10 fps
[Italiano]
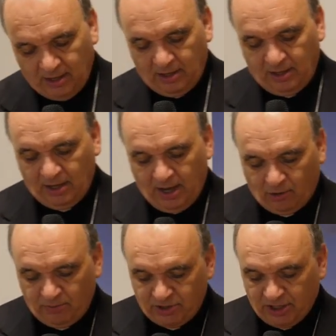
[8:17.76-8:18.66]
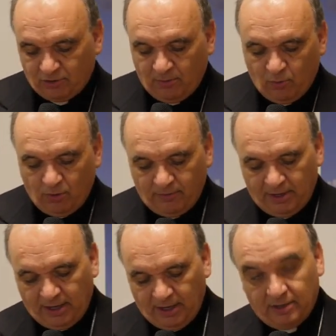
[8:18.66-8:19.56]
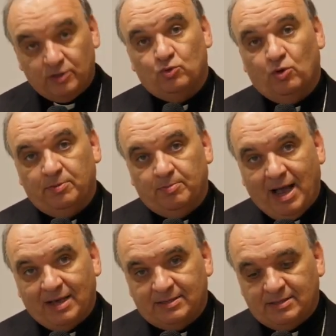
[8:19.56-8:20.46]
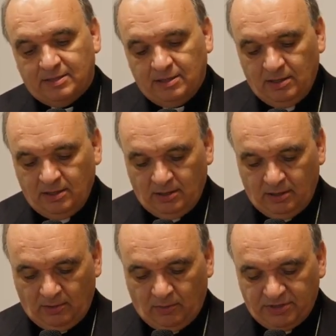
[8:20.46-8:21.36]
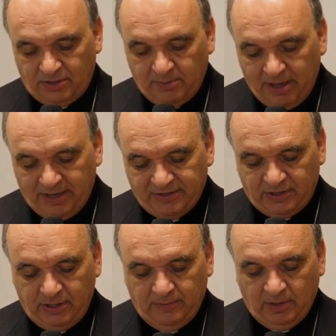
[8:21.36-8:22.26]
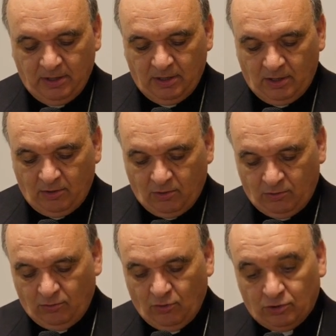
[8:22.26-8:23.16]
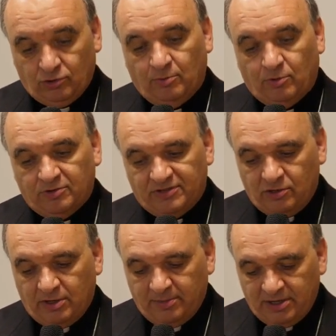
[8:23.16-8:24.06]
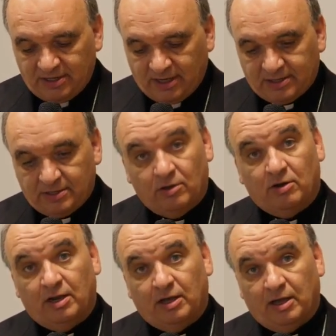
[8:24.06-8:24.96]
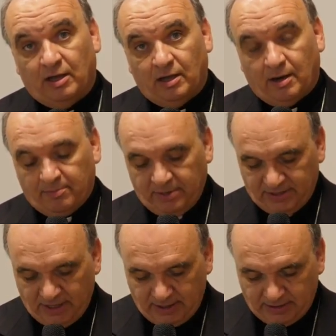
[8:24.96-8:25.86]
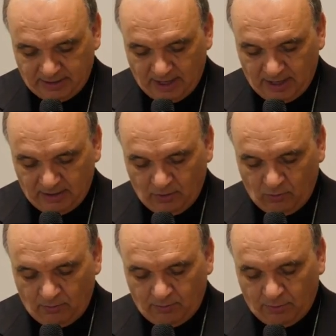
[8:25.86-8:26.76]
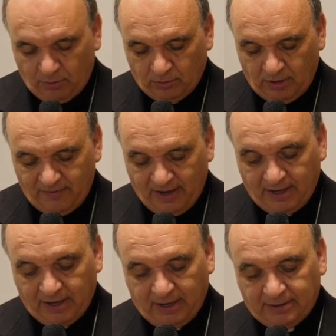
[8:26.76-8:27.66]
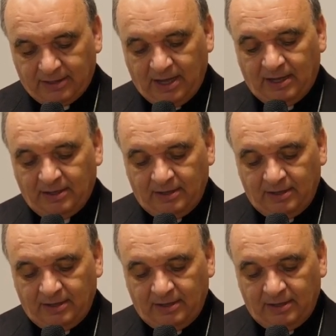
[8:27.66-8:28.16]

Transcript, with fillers: eh, ha cominciato a muovere i suoi passi in questi mesi con un ottimo consiglio di amministrazione che rappresenta un po' le varie realtà